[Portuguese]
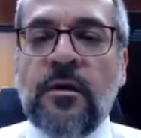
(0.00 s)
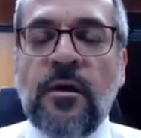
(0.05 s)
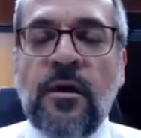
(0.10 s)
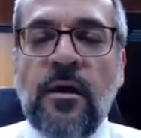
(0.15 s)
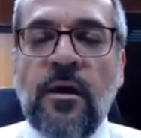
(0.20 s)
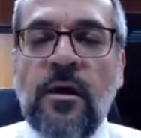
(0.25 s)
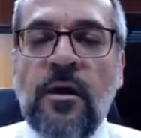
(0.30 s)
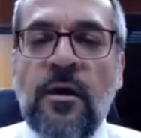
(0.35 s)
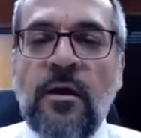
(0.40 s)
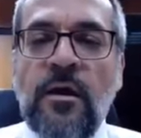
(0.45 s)

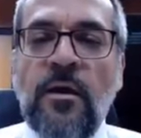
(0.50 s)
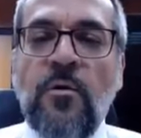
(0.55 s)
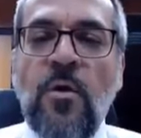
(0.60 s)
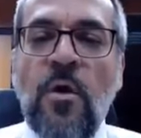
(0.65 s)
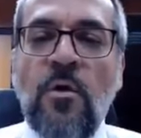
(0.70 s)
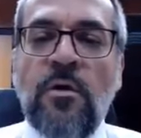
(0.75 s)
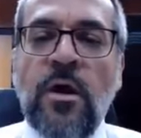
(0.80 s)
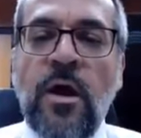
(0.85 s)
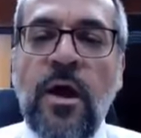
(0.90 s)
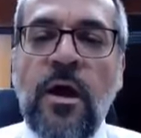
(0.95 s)
Pois não. Em
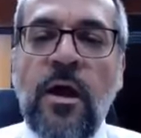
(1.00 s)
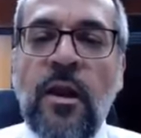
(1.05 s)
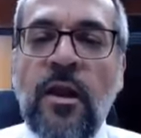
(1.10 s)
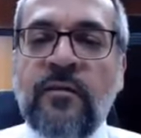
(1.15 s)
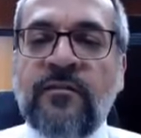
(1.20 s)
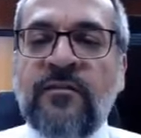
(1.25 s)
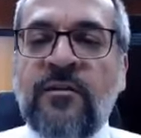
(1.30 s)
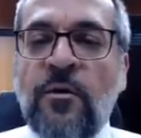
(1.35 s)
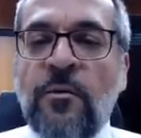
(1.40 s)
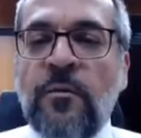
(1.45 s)
qualquer
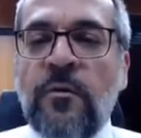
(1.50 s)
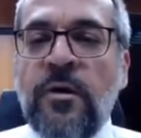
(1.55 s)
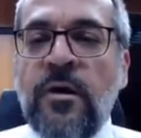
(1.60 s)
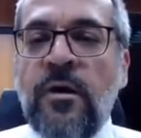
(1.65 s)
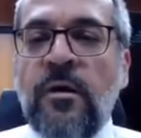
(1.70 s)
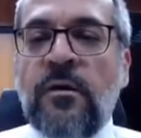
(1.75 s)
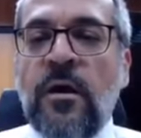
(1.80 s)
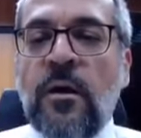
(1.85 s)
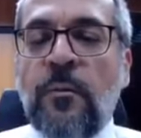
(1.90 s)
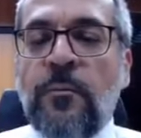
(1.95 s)
relação
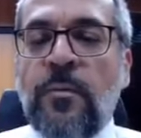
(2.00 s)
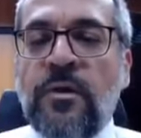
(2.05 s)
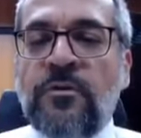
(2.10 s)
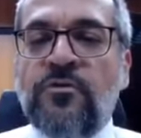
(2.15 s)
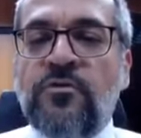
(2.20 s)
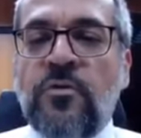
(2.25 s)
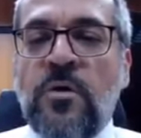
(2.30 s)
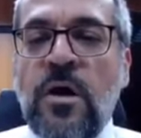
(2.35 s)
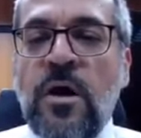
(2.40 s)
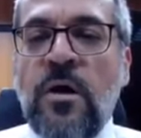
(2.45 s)

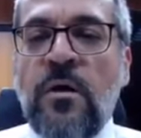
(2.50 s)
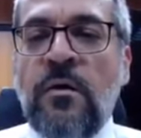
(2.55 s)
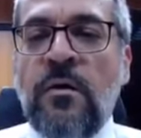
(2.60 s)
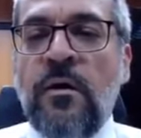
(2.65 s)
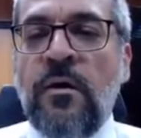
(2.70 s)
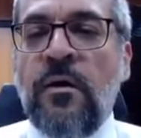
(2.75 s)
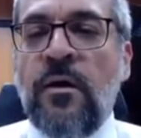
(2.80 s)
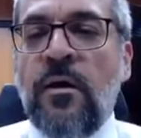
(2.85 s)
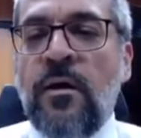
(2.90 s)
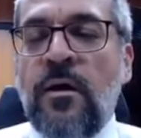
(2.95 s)

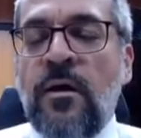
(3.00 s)
interpessoal,